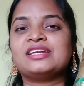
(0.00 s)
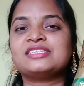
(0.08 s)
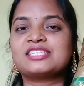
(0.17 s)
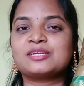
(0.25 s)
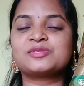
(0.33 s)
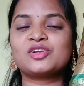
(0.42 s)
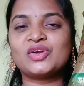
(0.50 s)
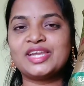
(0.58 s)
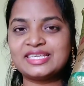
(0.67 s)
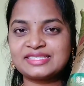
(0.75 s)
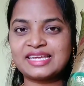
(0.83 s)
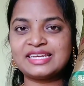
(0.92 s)
డిస్క్రిప్షన్లో
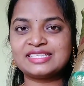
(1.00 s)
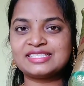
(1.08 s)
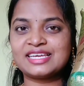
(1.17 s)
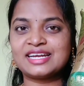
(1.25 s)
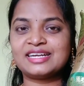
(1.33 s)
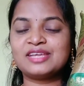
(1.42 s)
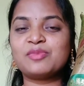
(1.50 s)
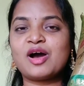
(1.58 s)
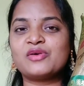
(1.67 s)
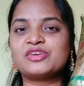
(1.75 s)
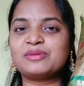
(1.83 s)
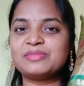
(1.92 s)
లింక్స్ అన్ని ఇచ్చానండి
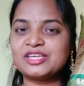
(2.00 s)
బాగుంటే